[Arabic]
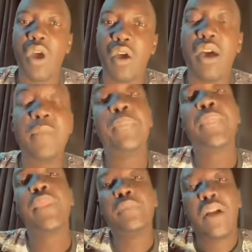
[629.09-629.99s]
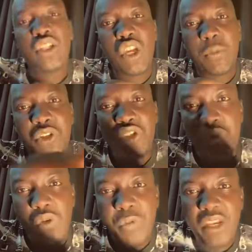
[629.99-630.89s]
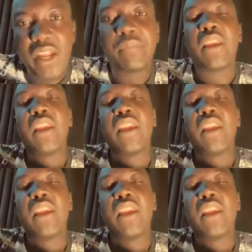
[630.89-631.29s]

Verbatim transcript: و بعد شيء بيخصموها منك